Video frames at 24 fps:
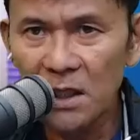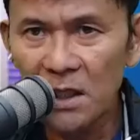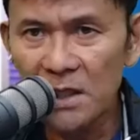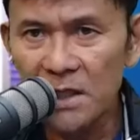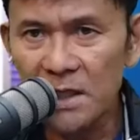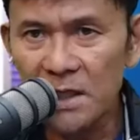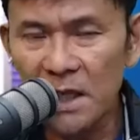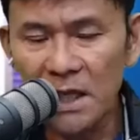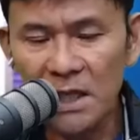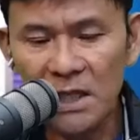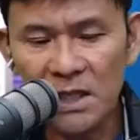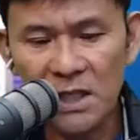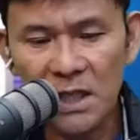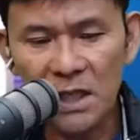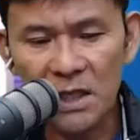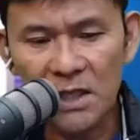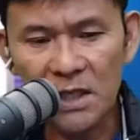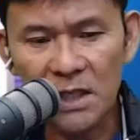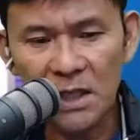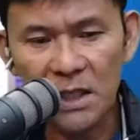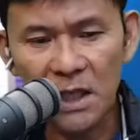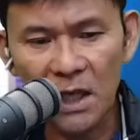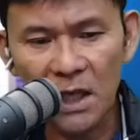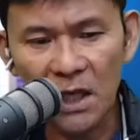Diyan sa
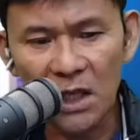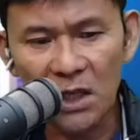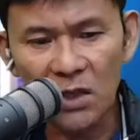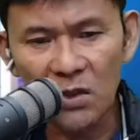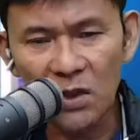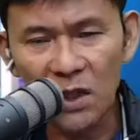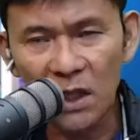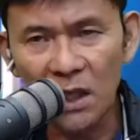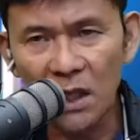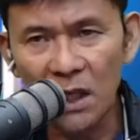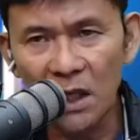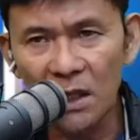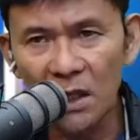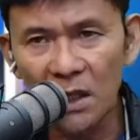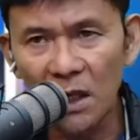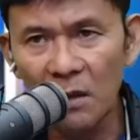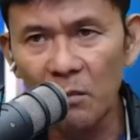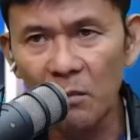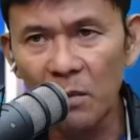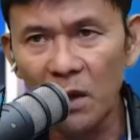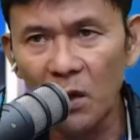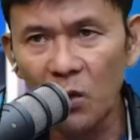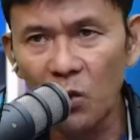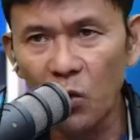sigarilyo na yan ay
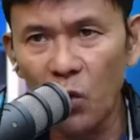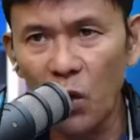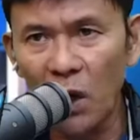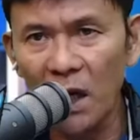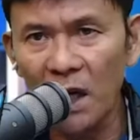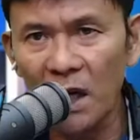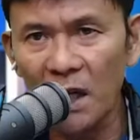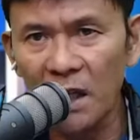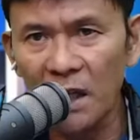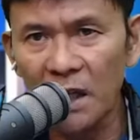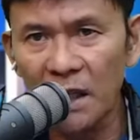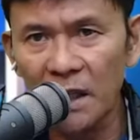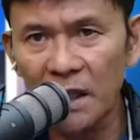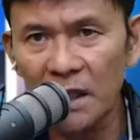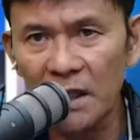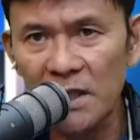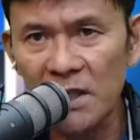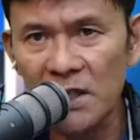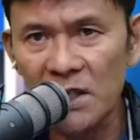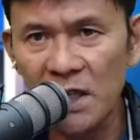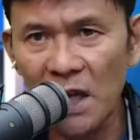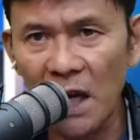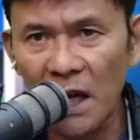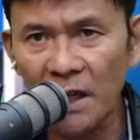may warning
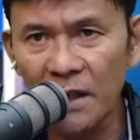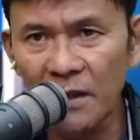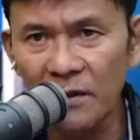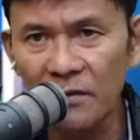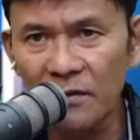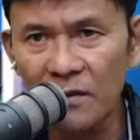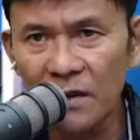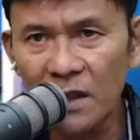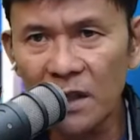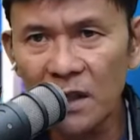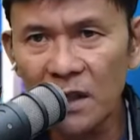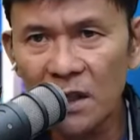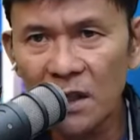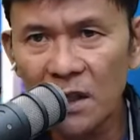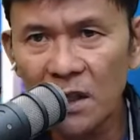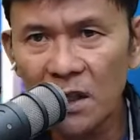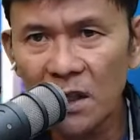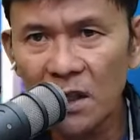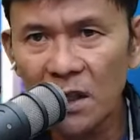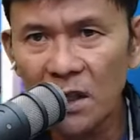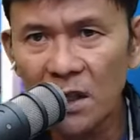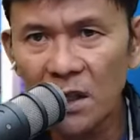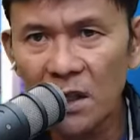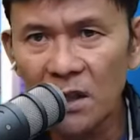sign
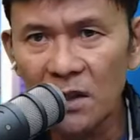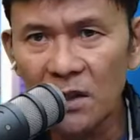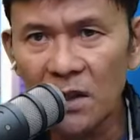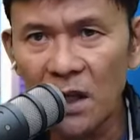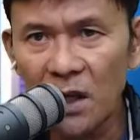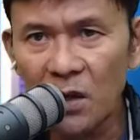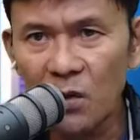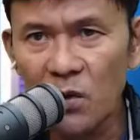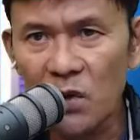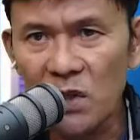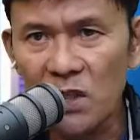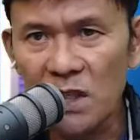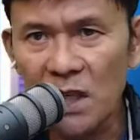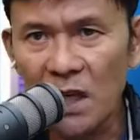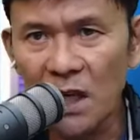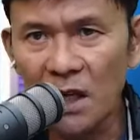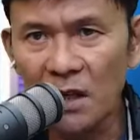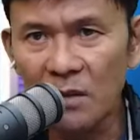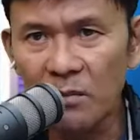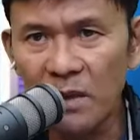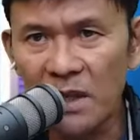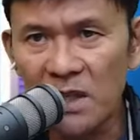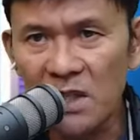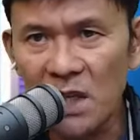na kung
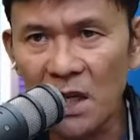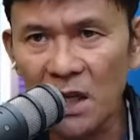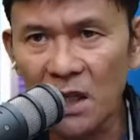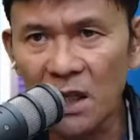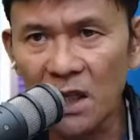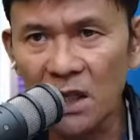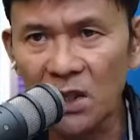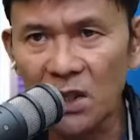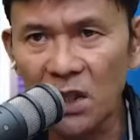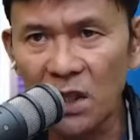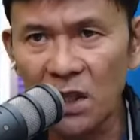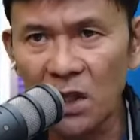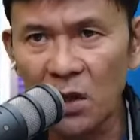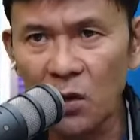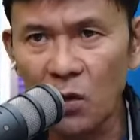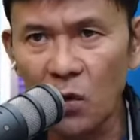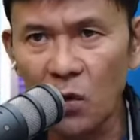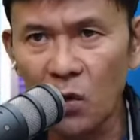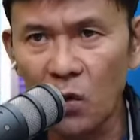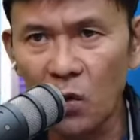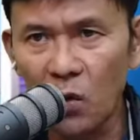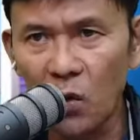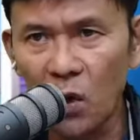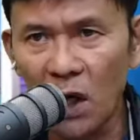saan may sakit na
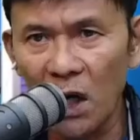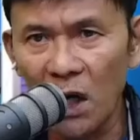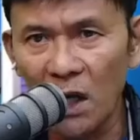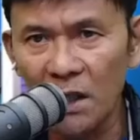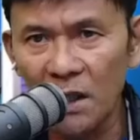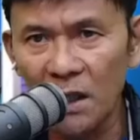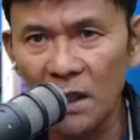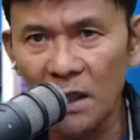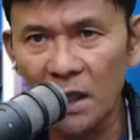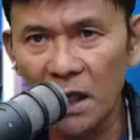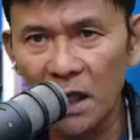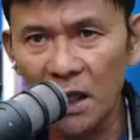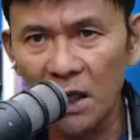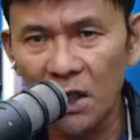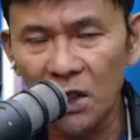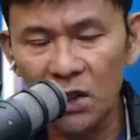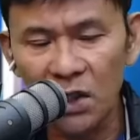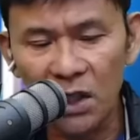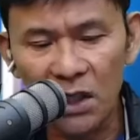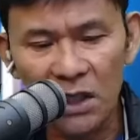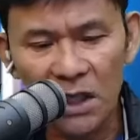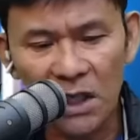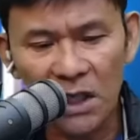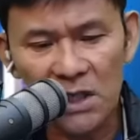nakukuha na
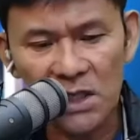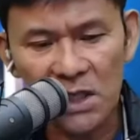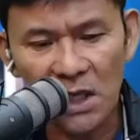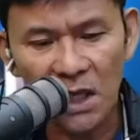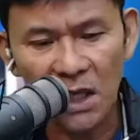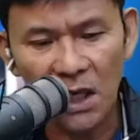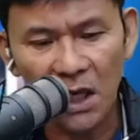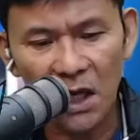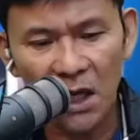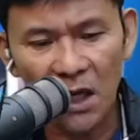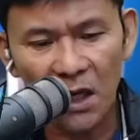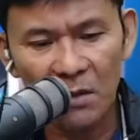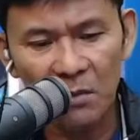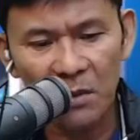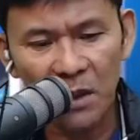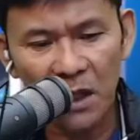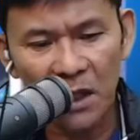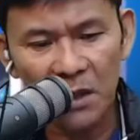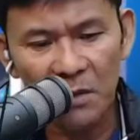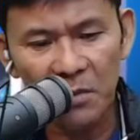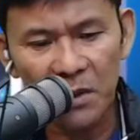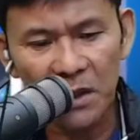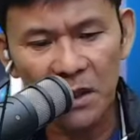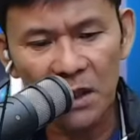naka-indicate sa kahamang
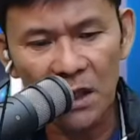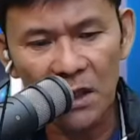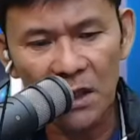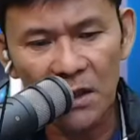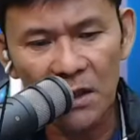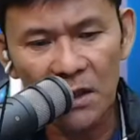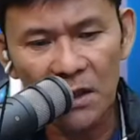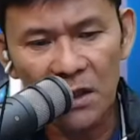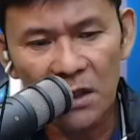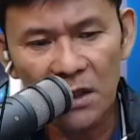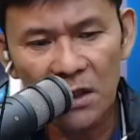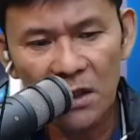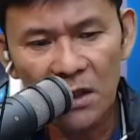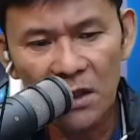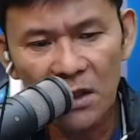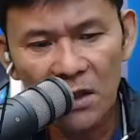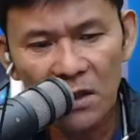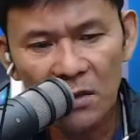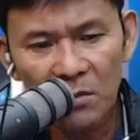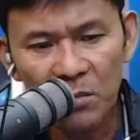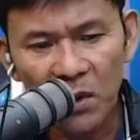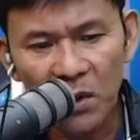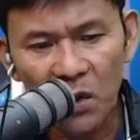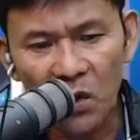kaibigan.
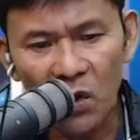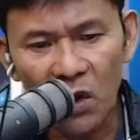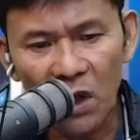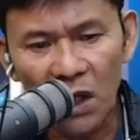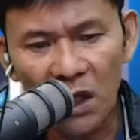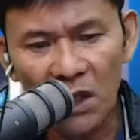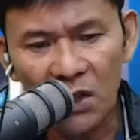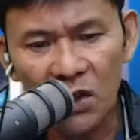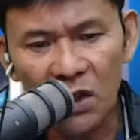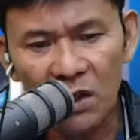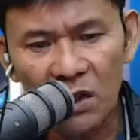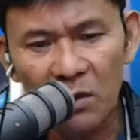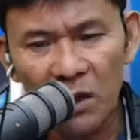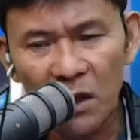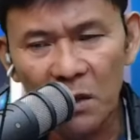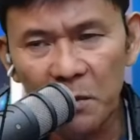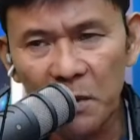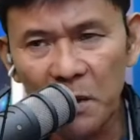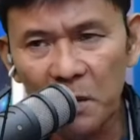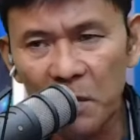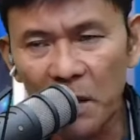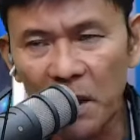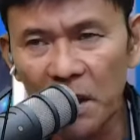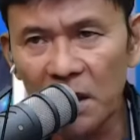Pero ang ating mga
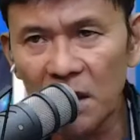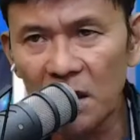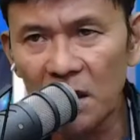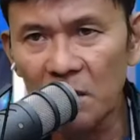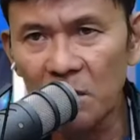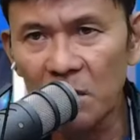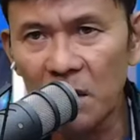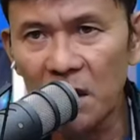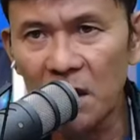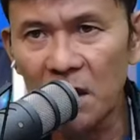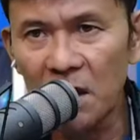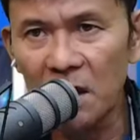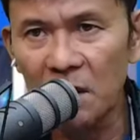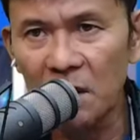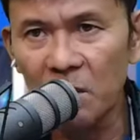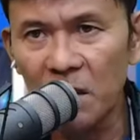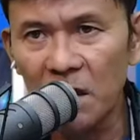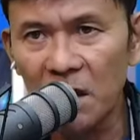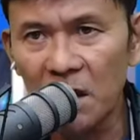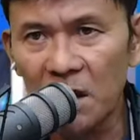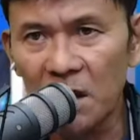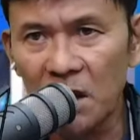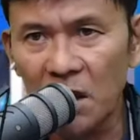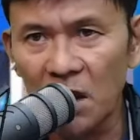kababayan na mahilig
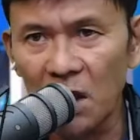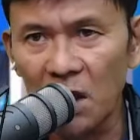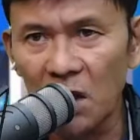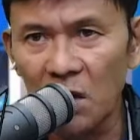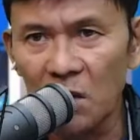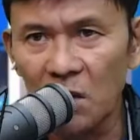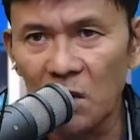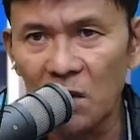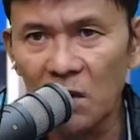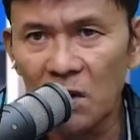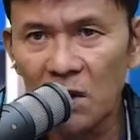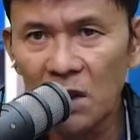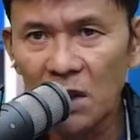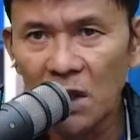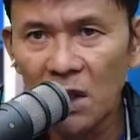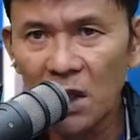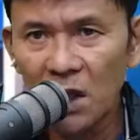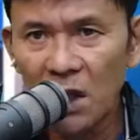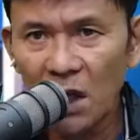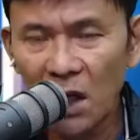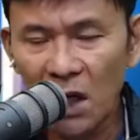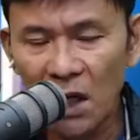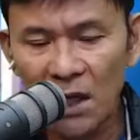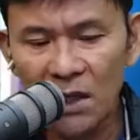manigarilyo
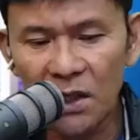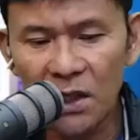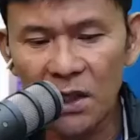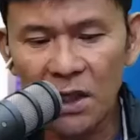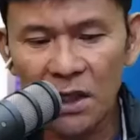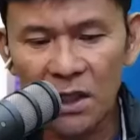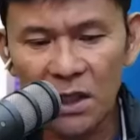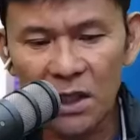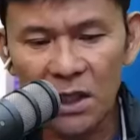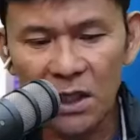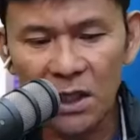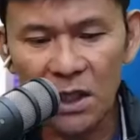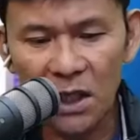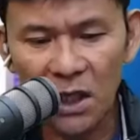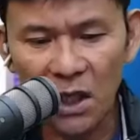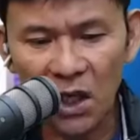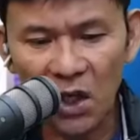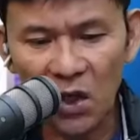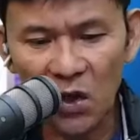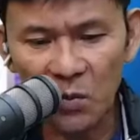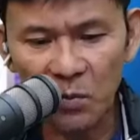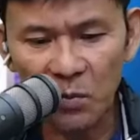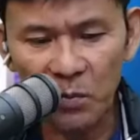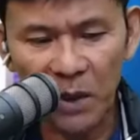ay
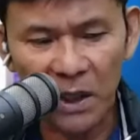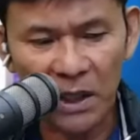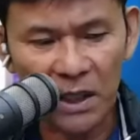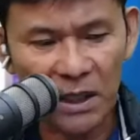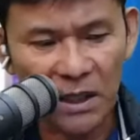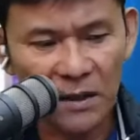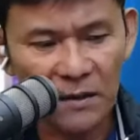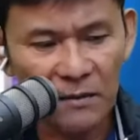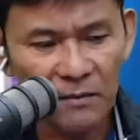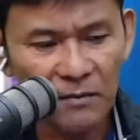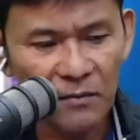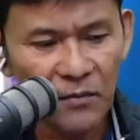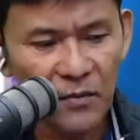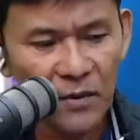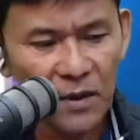naninigarilyo pa rin